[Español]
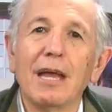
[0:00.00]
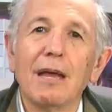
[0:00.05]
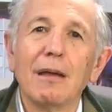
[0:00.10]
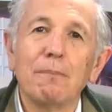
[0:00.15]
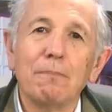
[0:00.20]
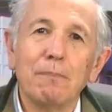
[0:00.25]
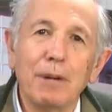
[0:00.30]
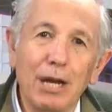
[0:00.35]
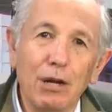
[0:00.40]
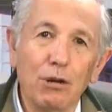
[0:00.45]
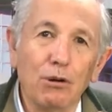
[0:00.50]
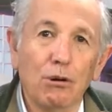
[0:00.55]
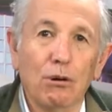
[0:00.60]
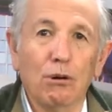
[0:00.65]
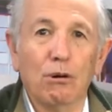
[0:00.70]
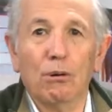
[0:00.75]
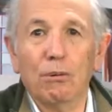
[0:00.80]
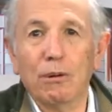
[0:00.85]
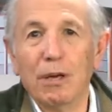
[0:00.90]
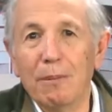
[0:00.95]
pero
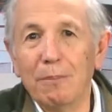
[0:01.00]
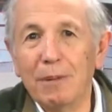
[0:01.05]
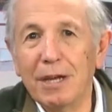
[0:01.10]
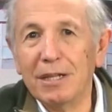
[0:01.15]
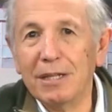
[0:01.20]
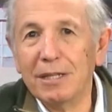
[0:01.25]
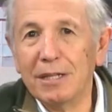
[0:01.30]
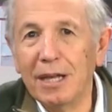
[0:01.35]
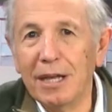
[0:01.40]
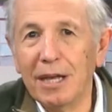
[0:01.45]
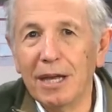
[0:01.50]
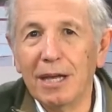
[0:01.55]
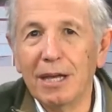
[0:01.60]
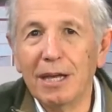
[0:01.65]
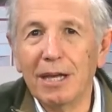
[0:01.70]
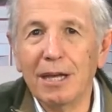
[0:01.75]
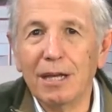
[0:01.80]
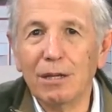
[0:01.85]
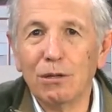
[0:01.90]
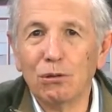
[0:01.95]
obviamente
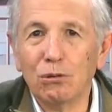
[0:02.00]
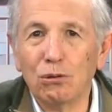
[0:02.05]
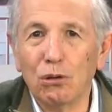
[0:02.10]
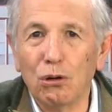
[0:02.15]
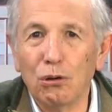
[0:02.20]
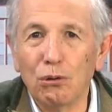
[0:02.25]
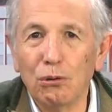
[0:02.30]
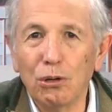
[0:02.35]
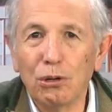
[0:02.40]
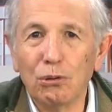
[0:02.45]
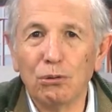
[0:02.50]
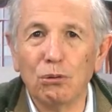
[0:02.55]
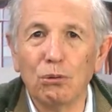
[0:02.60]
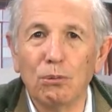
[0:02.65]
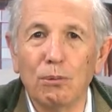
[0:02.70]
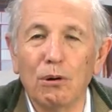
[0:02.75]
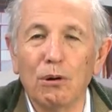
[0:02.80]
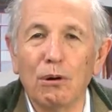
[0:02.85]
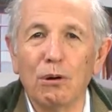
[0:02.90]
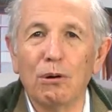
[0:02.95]
eh, todo
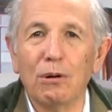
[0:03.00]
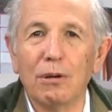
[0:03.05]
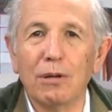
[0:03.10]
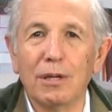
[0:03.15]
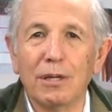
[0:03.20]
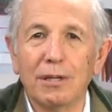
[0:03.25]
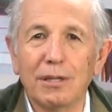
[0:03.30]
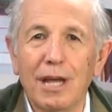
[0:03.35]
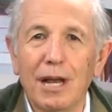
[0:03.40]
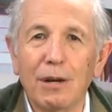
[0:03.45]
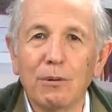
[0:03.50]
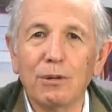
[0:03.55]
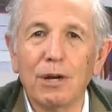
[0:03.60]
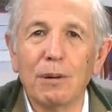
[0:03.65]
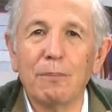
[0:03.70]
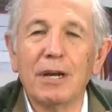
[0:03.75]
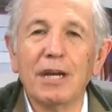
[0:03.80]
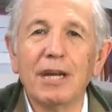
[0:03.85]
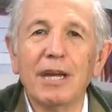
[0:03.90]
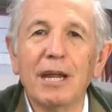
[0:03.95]
estuvo eh, de alguna
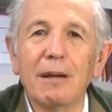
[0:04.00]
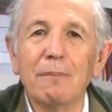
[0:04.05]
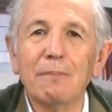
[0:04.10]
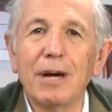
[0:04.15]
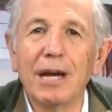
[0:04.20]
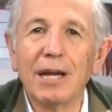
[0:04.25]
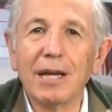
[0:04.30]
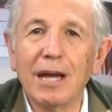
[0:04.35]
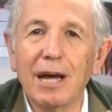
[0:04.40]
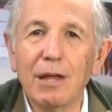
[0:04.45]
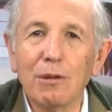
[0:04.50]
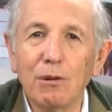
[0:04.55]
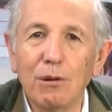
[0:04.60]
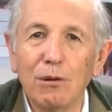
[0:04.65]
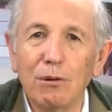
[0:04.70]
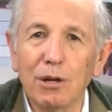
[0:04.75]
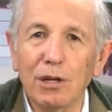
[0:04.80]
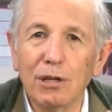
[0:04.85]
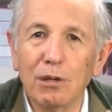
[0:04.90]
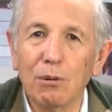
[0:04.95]
manera enmarcado en
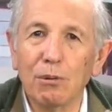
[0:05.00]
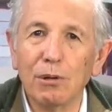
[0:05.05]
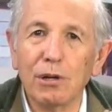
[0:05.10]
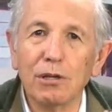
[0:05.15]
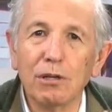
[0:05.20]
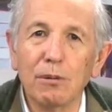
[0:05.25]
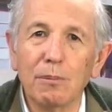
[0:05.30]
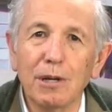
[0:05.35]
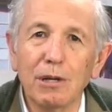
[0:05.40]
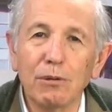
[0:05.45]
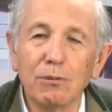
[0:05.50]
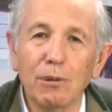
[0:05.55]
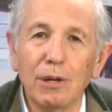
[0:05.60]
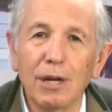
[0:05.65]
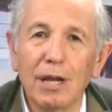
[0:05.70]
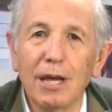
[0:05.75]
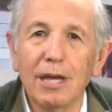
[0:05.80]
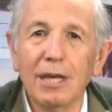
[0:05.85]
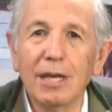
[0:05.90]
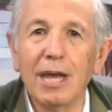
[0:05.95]
lo que está ocurriendo en
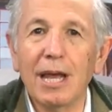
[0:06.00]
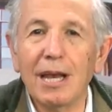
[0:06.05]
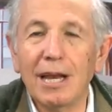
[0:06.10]
Venezuela. Y en,